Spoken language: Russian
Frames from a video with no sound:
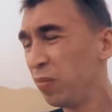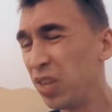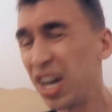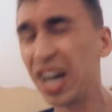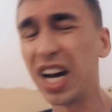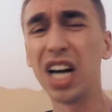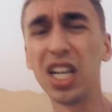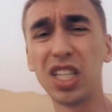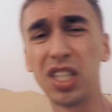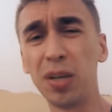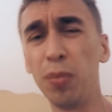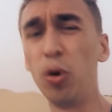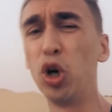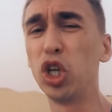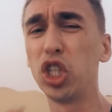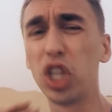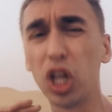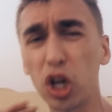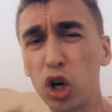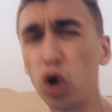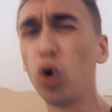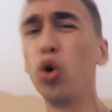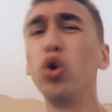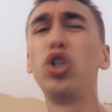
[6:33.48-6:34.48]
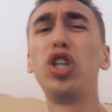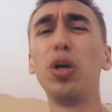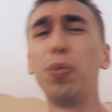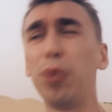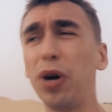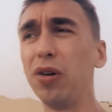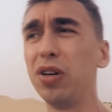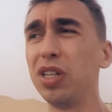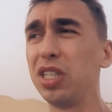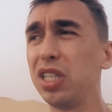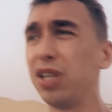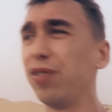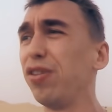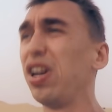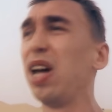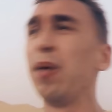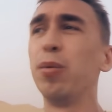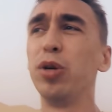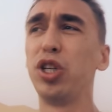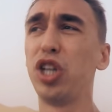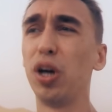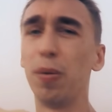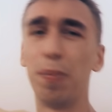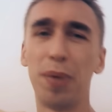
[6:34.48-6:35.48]
мне кажется, можно круче провести
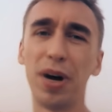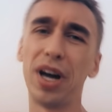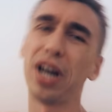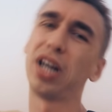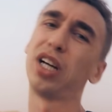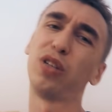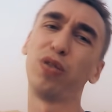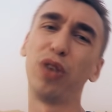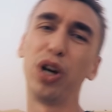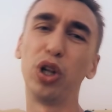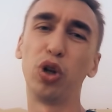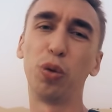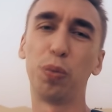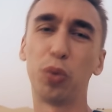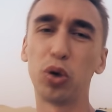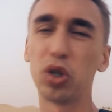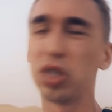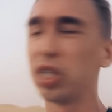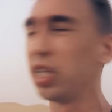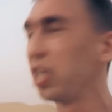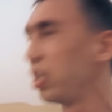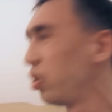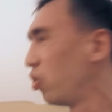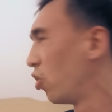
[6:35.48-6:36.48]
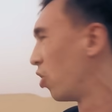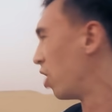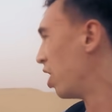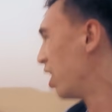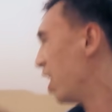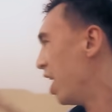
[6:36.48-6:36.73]
время, чем поехать в эту пустыню